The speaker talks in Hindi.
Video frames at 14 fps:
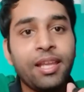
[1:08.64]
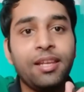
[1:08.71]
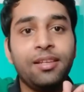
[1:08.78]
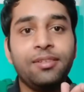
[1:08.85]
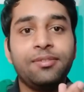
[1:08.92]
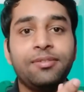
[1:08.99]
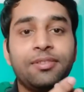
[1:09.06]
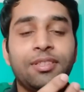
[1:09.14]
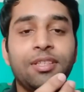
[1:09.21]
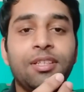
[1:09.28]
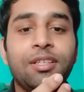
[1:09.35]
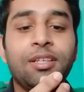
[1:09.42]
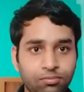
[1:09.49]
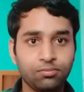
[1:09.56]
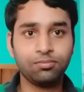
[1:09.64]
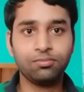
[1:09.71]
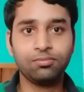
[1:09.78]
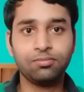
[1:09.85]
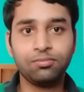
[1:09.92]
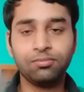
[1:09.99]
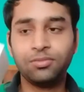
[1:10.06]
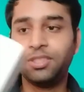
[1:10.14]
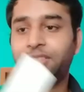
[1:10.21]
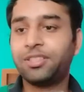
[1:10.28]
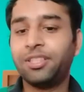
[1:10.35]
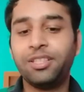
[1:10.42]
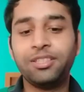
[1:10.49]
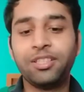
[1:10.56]
एल
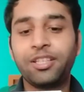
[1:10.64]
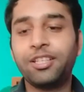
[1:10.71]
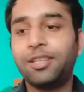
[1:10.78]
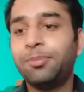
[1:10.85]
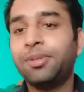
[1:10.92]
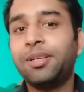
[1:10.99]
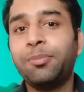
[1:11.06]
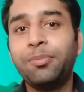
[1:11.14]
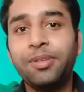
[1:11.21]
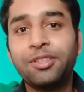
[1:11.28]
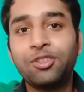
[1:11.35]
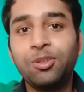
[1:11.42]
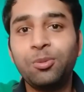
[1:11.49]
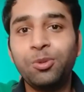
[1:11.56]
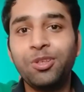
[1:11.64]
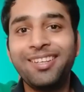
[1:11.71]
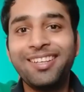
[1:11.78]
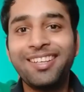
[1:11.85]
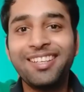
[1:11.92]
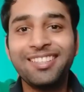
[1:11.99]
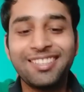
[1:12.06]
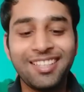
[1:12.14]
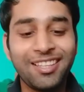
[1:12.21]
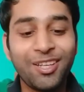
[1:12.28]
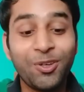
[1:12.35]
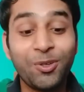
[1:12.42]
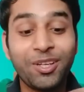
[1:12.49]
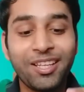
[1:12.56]
इसके चक्कर में हम इसको भूल गए कि इसके
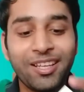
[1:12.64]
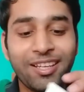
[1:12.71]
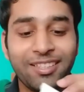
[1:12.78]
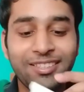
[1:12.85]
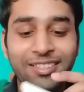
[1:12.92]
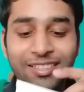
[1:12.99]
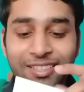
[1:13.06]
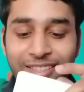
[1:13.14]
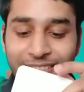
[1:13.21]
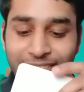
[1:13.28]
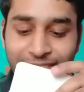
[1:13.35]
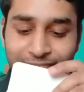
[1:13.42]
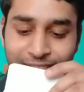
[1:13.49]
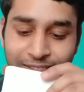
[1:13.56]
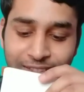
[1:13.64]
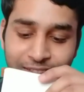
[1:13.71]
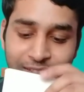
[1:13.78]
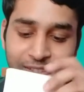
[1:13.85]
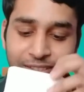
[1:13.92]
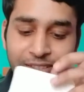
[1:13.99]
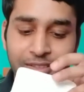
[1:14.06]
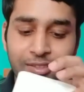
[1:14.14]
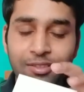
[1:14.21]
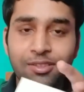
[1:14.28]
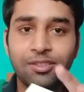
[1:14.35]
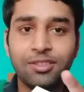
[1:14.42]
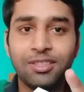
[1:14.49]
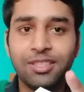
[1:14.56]
अंदर और क्या क्या चीज़ें हैं
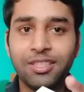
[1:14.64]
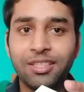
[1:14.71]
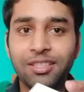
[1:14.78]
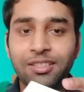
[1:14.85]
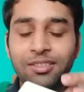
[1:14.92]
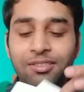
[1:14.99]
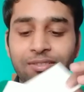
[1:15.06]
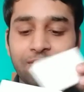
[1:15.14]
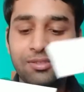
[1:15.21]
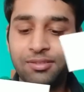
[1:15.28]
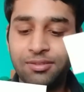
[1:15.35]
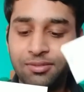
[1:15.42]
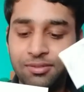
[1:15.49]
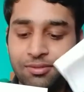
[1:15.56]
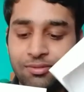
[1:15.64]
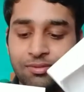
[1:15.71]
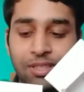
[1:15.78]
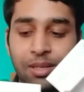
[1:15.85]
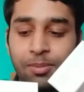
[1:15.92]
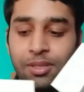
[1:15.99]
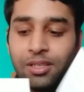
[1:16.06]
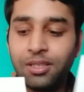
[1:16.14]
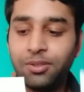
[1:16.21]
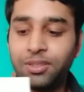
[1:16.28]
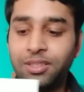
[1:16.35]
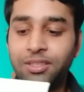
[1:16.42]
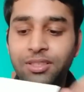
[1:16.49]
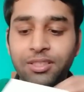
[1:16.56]
कुछ नहीं है हमें लगा
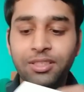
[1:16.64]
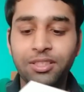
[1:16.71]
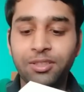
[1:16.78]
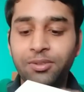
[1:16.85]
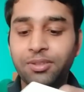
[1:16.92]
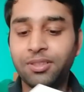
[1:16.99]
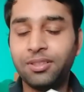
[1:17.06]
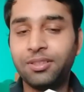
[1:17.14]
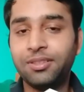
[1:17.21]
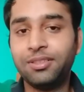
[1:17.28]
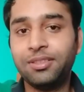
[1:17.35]
कुछ अच्छी चीज़ें होंगी